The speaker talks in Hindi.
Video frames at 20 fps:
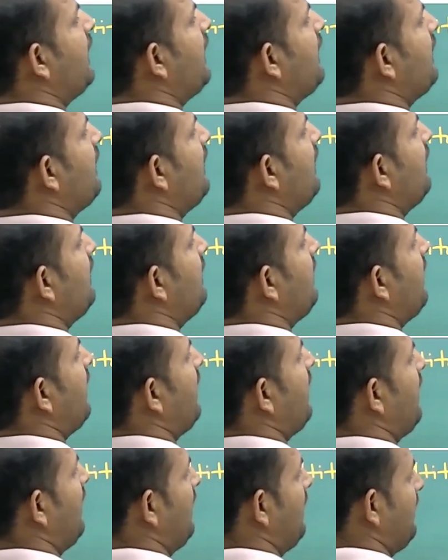एंगल ये
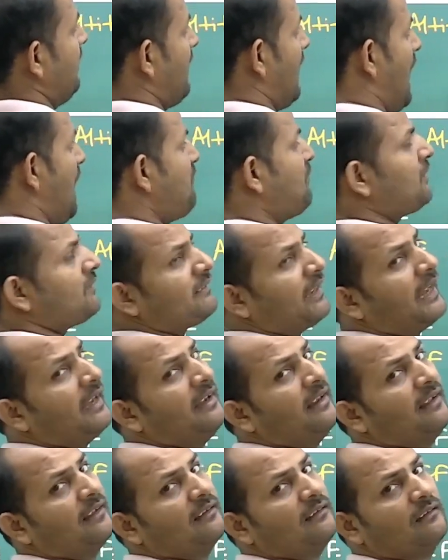एंगल यहां पर साइड
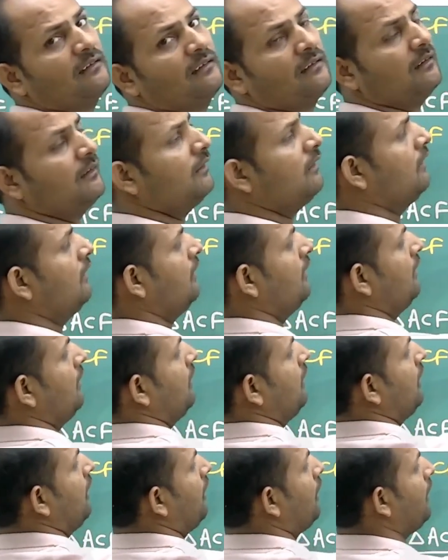
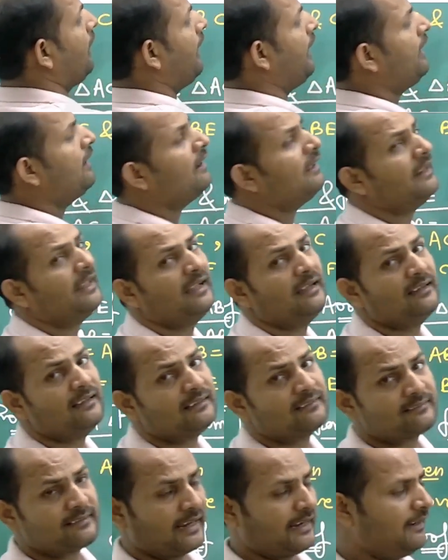है एंगल एंगल
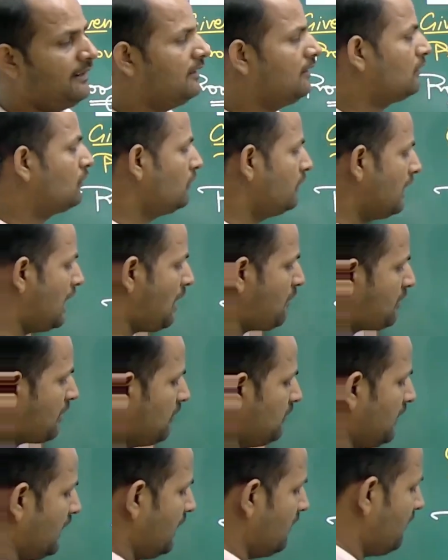साइड है तो यहां पर हम
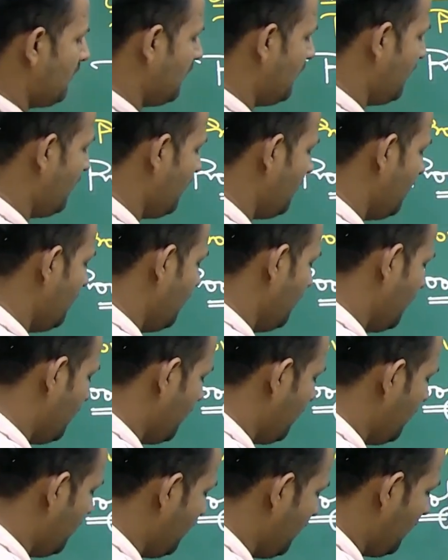लेने वाले हैं
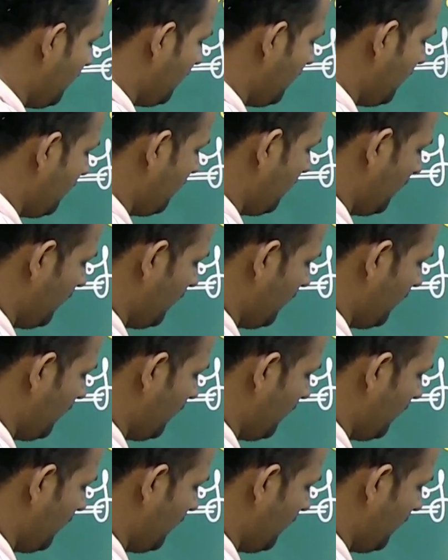ए